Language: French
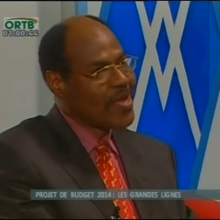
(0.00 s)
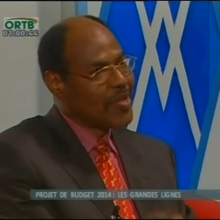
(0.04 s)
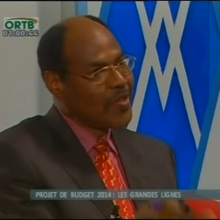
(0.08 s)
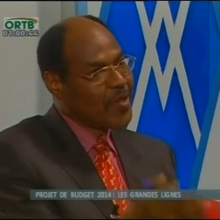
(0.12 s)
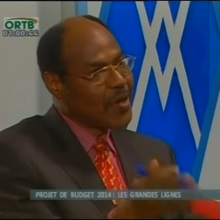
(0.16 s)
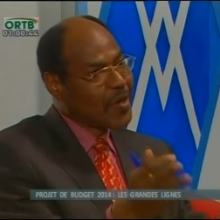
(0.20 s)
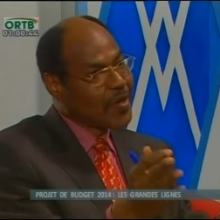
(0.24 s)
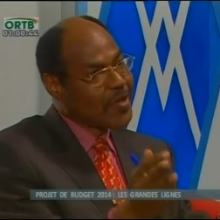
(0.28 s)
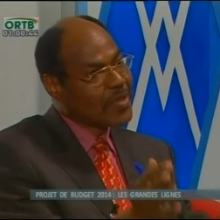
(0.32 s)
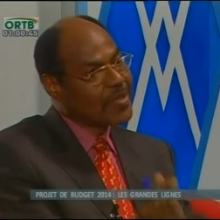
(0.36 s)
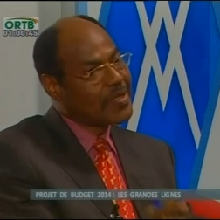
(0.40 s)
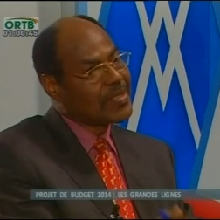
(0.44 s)

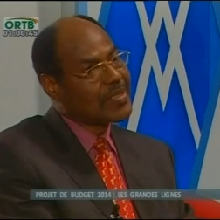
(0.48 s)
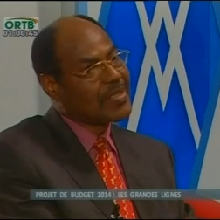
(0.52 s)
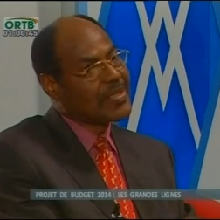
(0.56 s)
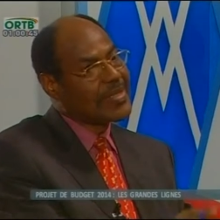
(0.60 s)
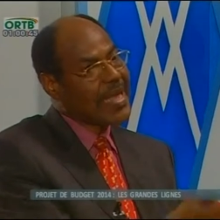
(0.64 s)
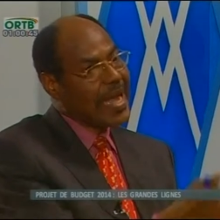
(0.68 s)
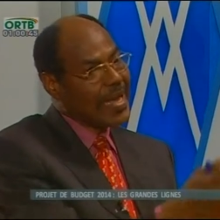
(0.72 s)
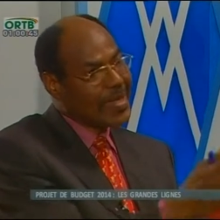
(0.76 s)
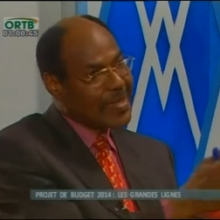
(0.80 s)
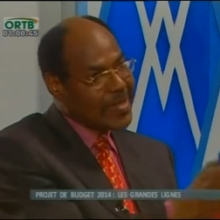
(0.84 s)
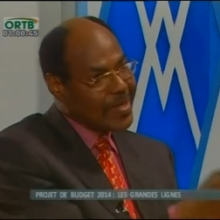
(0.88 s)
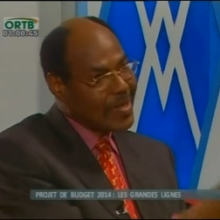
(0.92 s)
Donc
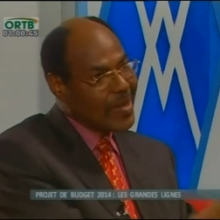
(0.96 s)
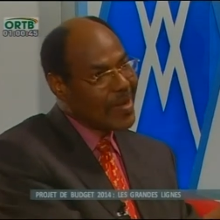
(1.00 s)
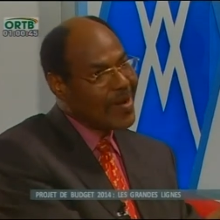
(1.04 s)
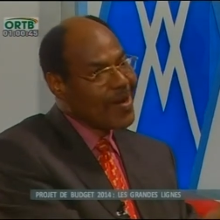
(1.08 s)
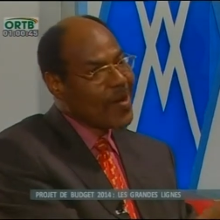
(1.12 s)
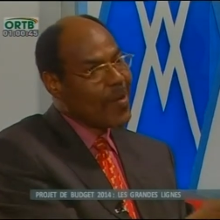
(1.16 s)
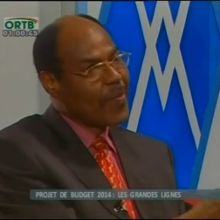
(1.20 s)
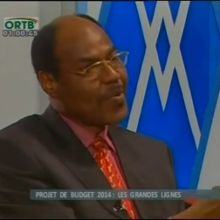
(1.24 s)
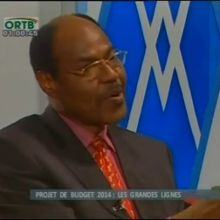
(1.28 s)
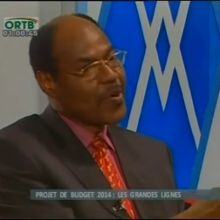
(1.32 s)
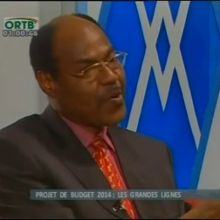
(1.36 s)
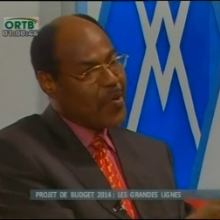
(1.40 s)
cette
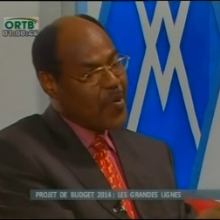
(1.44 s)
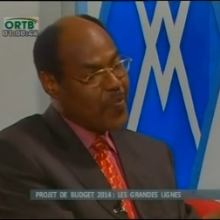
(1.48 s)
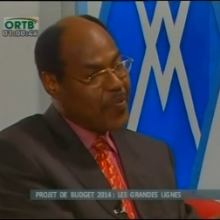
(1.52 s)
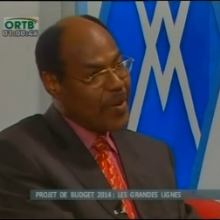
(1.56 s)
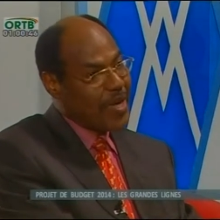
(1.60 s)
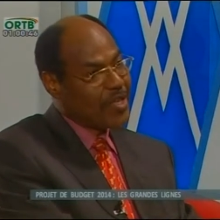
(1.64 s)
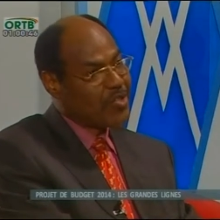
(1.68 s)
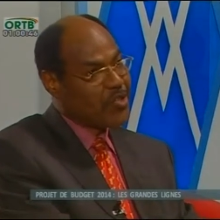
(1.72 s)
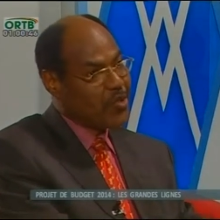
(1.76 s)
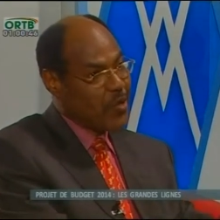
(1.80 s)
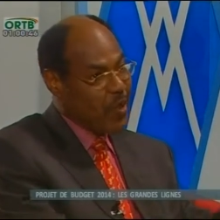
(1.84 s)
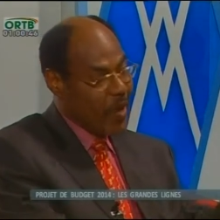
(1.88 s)

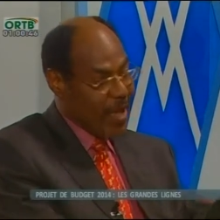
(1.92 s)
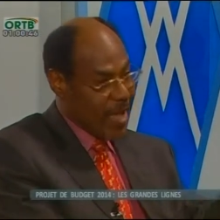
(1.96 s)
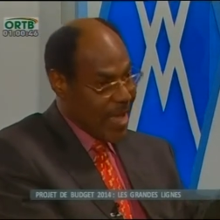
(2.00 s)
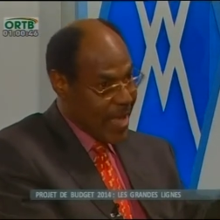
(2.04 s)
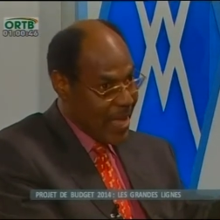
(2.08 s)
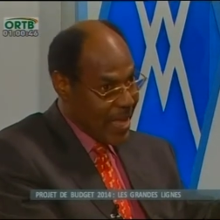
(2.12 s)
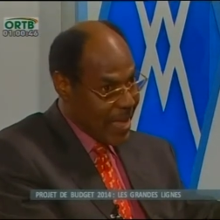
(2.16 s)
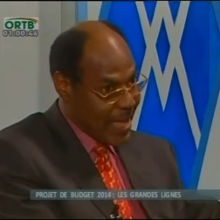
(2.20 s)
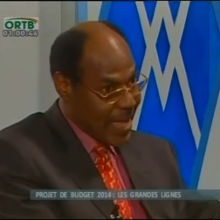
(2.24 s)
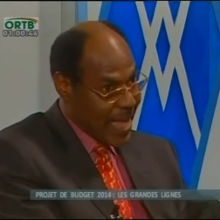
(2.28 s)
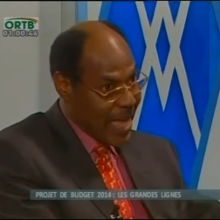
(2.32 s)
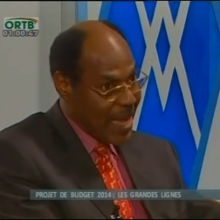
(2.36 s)
préoccupation
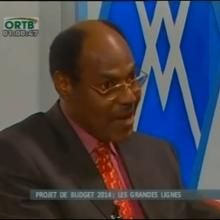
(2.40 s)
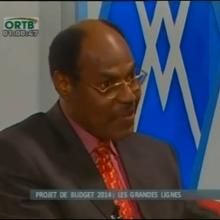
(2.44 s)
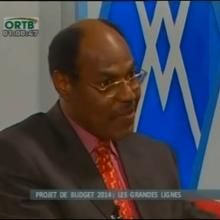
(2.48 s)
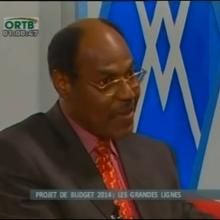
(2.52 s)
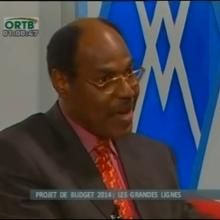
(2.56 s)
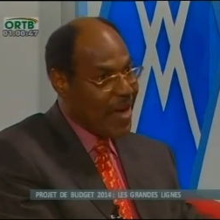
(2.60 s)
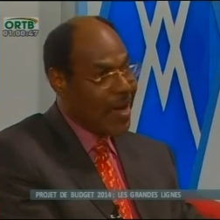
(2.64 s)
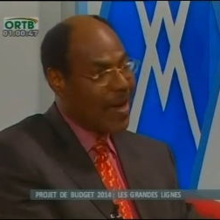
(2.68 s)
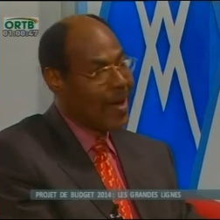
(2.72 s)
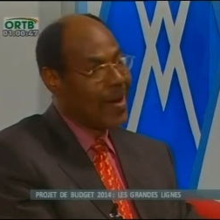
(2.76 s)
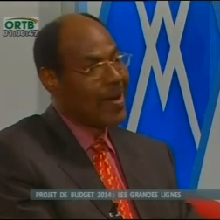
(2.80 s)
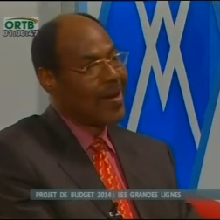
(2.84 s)
est
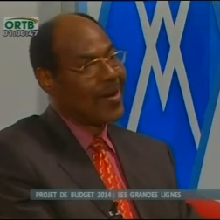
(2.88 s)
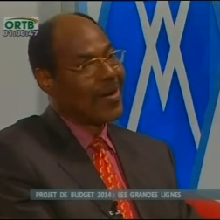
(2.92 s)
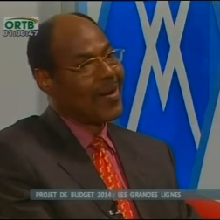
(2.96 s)
également